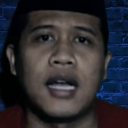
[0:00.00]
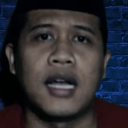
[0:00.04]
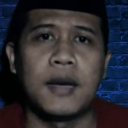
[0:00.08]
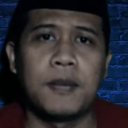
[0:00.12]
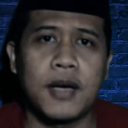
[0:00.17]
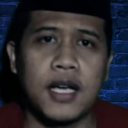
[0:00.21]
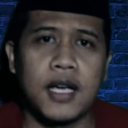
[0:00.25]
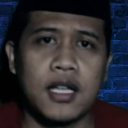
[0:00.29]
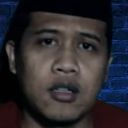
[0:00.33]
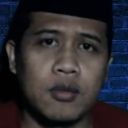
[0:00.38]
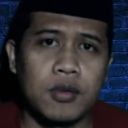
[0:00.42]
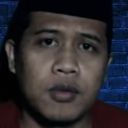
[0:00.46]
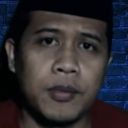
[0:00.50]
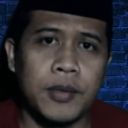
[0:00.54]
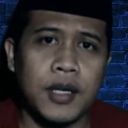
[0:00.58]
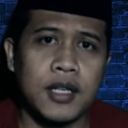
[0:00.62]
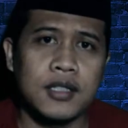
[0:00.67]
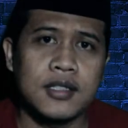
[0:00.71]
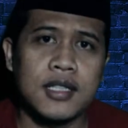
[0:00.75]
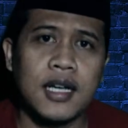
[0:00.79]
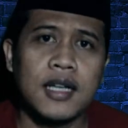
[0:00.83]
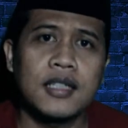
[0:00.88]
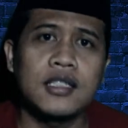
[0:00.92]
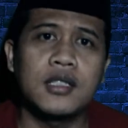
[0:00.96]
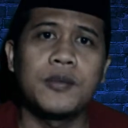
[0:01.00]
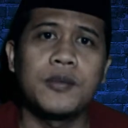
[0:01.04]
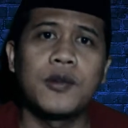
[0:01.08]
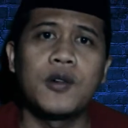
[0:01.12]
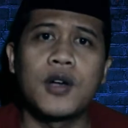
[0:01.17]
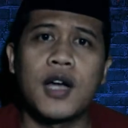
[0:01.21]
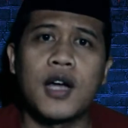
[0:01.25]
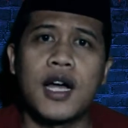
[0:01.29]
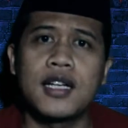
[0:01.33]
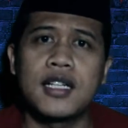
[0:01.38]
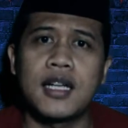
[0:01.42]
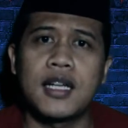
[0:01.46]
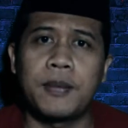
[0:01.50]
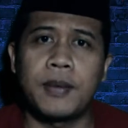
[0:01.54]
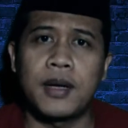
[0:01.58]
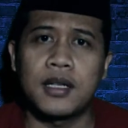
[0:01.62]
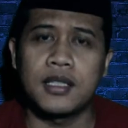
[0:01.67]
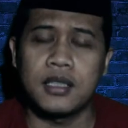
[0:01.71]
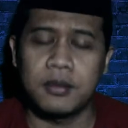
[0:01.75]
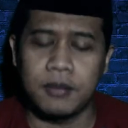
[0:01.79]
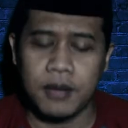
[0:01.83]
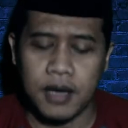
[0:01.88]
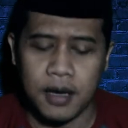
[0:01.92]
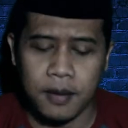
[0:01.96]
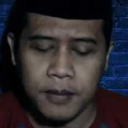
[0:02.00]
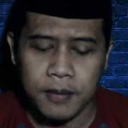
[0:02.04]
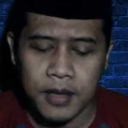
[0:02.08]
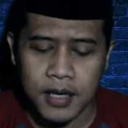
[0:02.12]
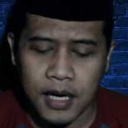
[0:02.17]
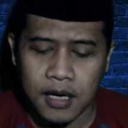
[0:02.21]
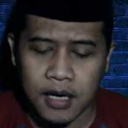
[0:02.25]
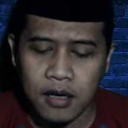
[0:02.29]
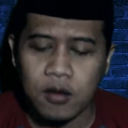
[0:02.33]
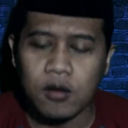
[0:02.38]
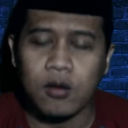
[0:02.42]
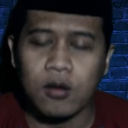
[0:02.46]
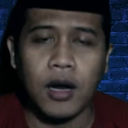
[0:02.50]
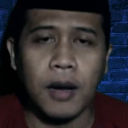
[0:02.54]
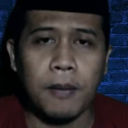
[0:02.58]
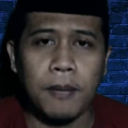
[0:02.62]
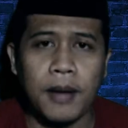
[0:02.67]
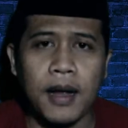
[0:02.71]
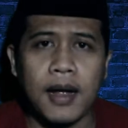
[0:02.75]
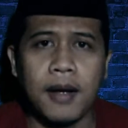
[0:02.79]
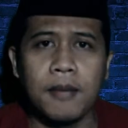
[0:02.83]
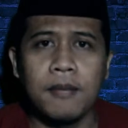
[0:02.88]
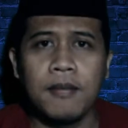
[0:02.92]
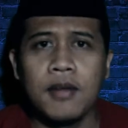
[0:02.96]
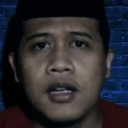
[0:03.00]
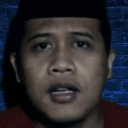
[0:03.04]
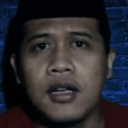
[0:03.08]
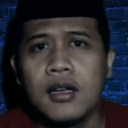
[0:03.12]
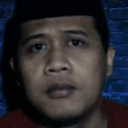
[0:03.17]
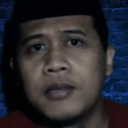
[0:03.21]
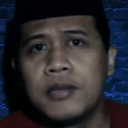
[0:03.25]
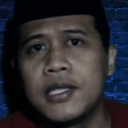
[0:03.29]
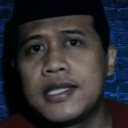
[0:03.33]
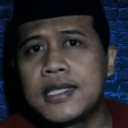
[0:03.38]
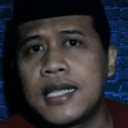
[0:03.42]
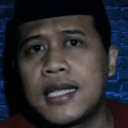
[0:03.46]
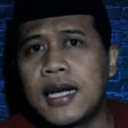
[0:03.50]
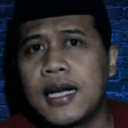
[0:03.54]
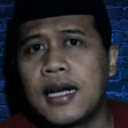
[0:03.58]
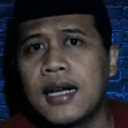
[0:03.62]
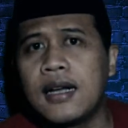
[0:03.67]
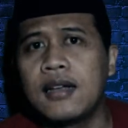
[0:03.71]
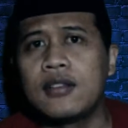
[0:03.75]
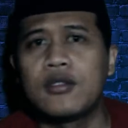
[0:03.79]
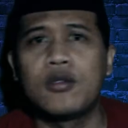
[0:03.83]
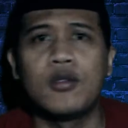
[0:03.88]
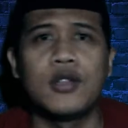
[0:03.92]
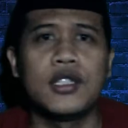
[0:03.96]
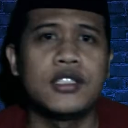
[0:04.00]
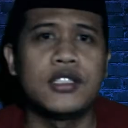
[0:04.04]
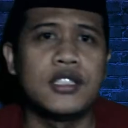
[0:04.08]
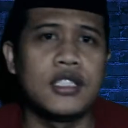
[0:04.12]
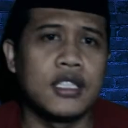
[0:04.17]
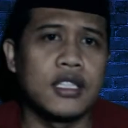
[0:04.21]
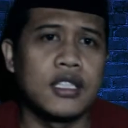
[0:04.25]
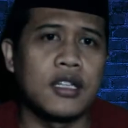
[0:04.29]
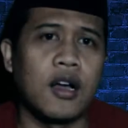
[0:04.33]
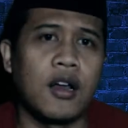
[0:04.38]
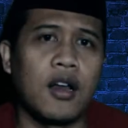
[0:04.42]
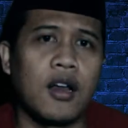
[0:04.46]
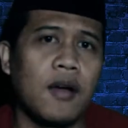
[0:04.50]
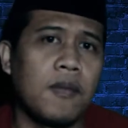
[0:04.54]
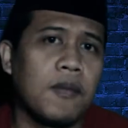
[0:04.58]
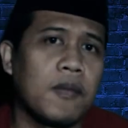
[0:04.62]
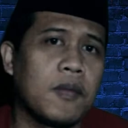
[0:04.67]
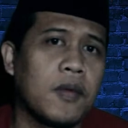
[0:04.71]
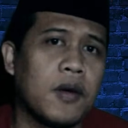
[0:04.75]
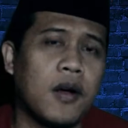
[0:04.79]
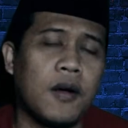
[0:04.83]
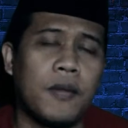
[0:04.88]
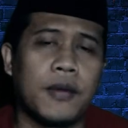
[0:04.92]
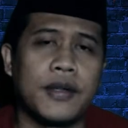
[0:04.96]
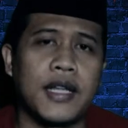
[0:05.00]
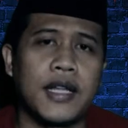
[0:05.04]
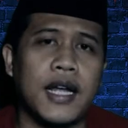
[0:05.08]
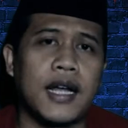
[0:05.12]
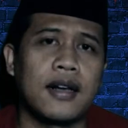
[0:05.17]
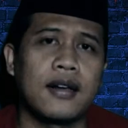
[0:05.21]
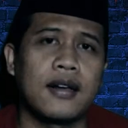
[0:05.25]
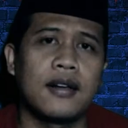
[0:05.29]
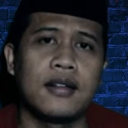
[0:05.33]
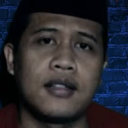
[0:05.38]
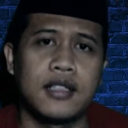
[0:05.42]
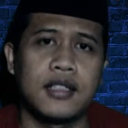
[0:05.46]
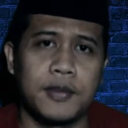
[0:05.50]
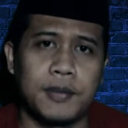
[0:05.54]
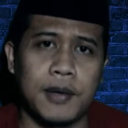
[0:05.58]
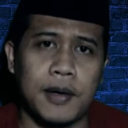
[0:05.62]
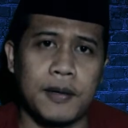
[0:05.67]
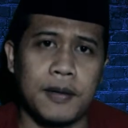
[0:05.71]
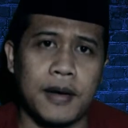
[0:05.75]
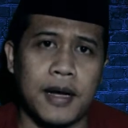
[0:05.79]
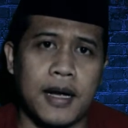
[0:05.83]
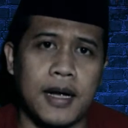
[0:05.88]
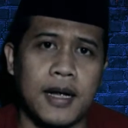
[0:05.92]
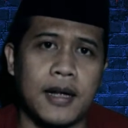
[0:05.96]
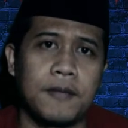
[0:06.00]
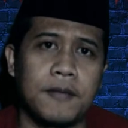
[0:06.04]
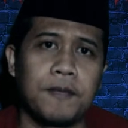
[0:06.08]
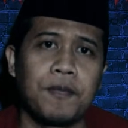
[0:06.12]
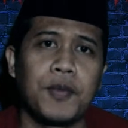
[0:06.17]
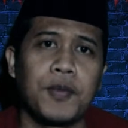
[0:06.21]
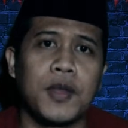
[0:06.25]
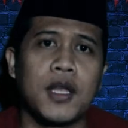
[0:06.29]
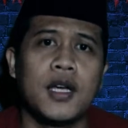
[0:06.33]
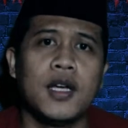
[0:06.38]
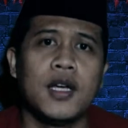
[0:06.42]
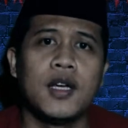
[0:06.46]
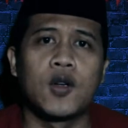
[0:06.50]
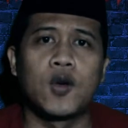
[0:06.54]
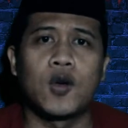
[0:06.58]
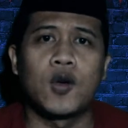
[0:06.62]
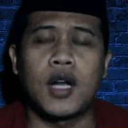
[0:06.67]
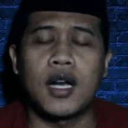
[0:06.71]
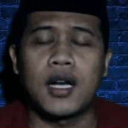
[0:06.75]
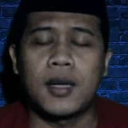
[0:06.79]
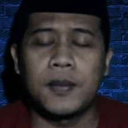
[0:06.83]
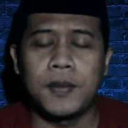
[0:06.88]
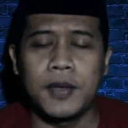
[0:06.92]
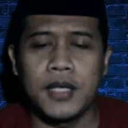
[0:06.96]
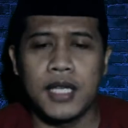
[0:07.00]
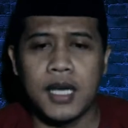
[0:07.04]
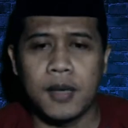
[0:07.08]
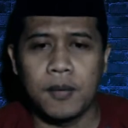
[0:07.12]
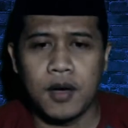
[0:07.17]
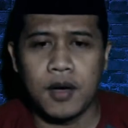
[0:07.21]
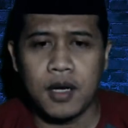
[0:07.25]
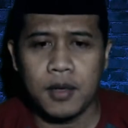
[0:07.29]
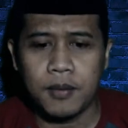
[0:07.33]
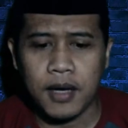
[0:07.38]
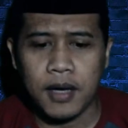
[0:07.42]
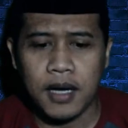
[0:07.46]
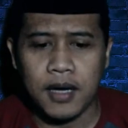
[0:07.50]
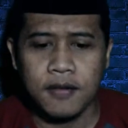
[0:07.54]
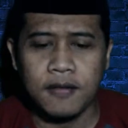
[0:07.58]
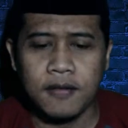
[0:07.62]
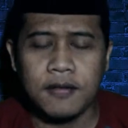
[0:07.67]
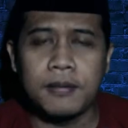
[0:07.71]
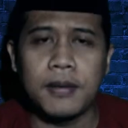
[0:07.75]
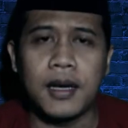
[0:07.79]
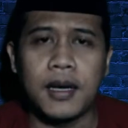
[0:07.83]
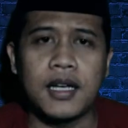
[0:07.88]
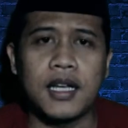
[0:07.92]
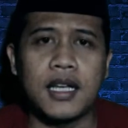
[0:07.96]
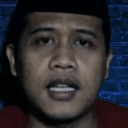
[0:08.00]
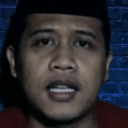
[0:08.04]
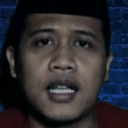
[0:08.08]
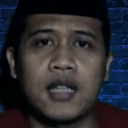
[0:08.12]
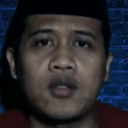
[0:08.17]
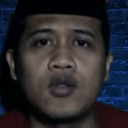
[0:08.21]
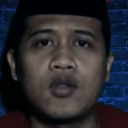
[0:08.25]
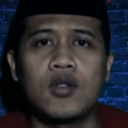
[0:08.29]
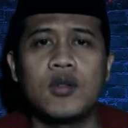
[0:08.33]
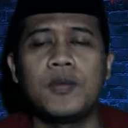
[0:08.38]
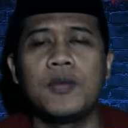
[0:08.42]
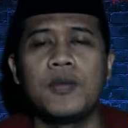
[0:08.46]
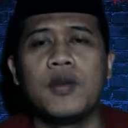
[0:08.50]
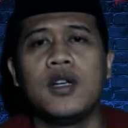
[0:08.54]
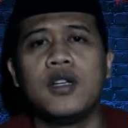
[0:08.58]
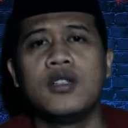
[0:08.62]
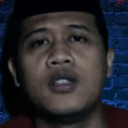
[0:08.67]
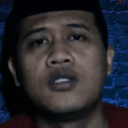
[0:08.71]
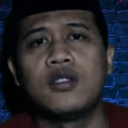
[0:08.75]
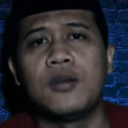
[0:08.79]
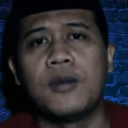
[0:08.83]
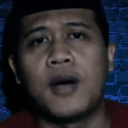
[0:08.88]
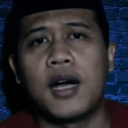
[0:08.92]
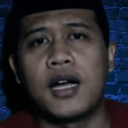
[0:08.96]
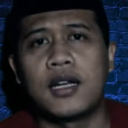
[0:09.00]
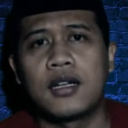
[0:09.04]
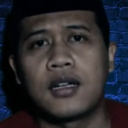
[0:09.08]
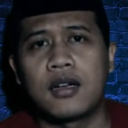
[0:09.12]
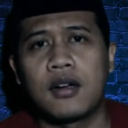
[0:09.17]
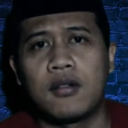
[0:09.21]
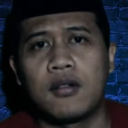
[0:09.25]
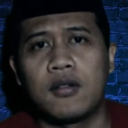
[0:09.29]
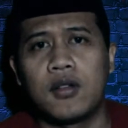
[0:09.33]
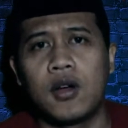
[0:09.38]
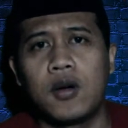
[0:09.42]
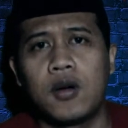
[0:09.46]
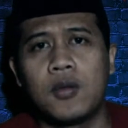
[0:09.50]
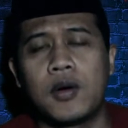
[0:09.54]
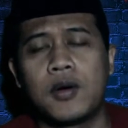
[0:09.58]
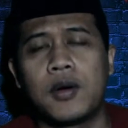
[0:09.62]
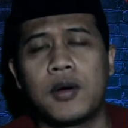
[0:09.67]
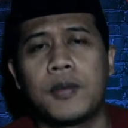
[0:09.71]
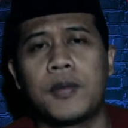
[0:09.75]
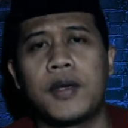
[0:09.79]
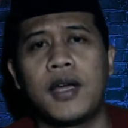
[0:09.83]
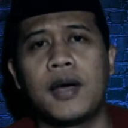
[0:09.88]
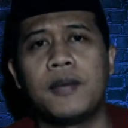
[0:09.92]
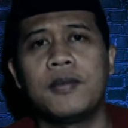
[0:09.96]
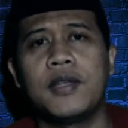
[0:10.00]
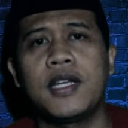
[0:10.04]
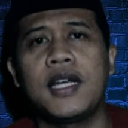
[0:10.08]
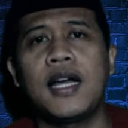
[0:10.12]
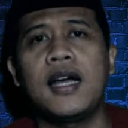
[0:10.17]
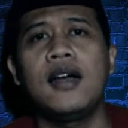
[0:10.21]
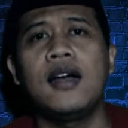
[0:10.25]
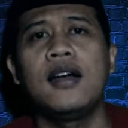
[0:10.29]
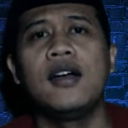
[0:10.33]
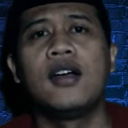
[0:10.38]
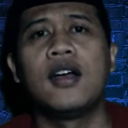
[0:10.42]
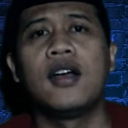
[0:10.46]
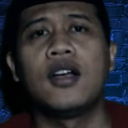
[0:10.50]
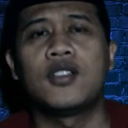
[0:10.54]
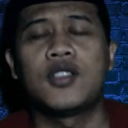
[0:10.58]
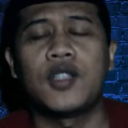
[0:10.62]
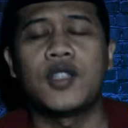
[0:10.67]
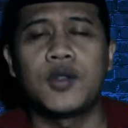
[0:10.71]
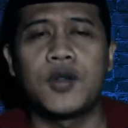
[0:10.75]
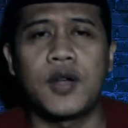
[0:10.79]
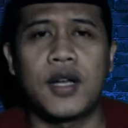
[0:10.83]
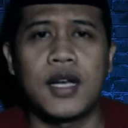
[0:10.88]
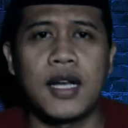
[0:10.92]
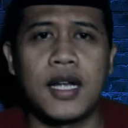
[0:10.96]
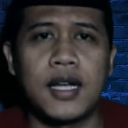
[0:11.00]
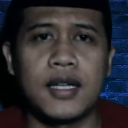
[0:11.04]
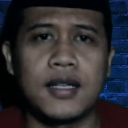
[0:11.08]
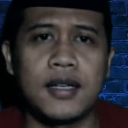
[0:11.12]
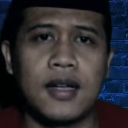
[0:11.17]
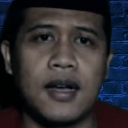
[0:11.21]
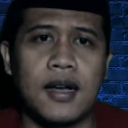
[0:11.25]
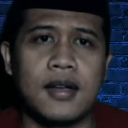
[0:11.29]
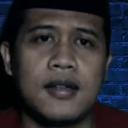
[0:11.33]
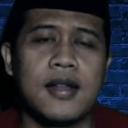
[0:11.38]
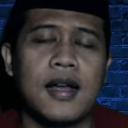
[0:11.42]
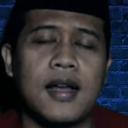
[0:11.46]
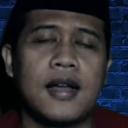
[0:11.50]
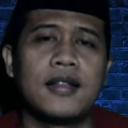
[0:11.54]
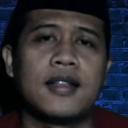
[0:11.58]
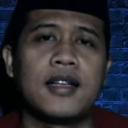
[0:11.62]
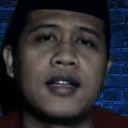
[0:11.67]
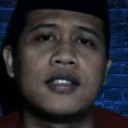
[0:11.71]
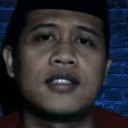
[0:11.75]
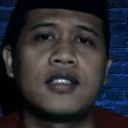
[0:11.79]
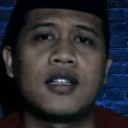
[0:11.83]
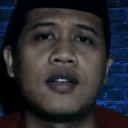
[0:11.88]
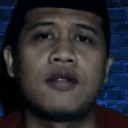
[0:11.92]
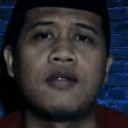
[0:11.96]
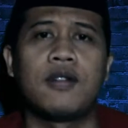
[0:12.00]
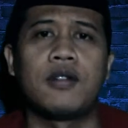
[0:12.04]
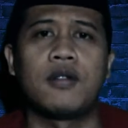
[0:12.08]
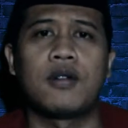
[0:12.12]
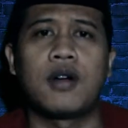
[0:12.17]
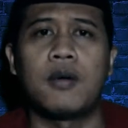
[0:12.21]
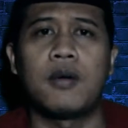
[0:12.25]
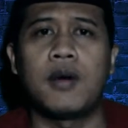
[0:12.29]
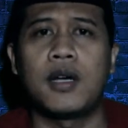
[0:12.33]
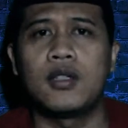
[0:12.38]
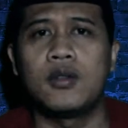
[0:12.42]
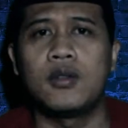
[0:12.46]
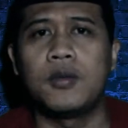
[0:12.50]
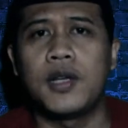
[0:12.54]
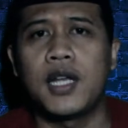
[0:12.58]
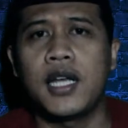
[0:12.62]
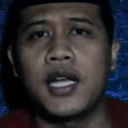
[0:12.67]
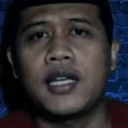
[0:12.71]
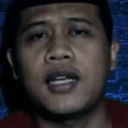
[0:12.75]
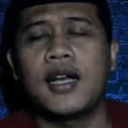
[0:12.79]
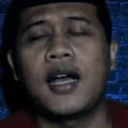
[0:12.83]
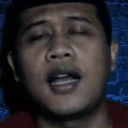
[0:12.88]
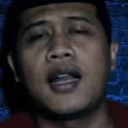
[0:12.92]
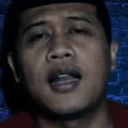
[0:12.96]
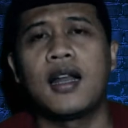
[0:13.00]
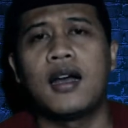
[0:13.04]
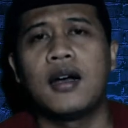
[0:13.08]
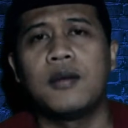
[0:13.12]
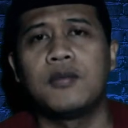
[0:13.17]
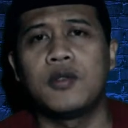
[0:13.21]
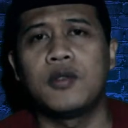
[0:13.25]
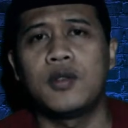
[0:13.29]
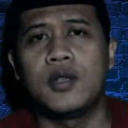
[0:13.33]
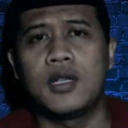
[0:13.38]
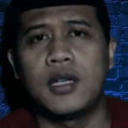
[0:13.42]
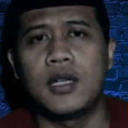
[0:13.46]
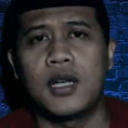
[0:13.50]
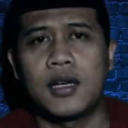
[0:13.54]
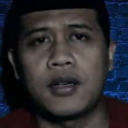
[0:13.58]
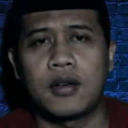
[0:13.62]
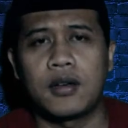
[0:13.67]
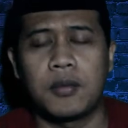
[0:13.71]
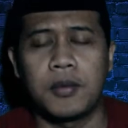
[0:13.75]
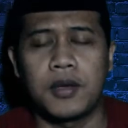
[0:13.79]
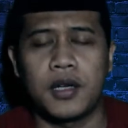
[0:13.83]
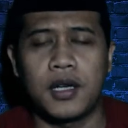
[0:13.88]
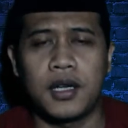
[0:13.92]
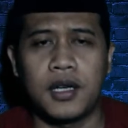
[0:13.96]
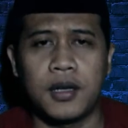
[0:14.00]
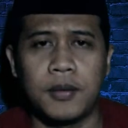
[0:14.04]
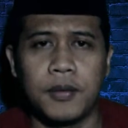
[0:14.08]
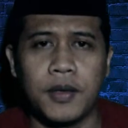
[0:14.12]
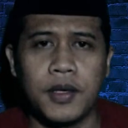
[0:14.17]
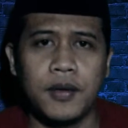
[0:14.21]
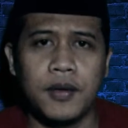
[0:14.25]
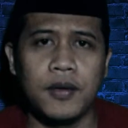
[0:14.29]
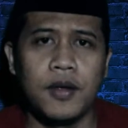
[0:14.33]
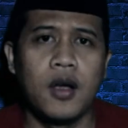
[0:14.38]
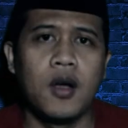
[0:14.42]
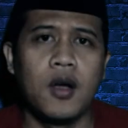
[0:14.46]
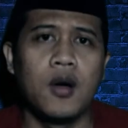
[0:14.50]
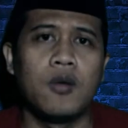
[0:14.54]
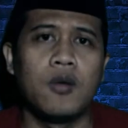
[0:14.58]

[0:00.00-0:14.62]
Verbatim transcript: nah, begitu pemirsa semoga dapat dipahami kalau kurang paham bisa tulis di kolom komentar kurang lebihnya mohon maaf mari kita tutup Subhanakallahumma wa bihamdika asyhadu an la ilaha illa anta astaghfiruka wa atubu ilaik. Alhamdulillahirabbil alamin.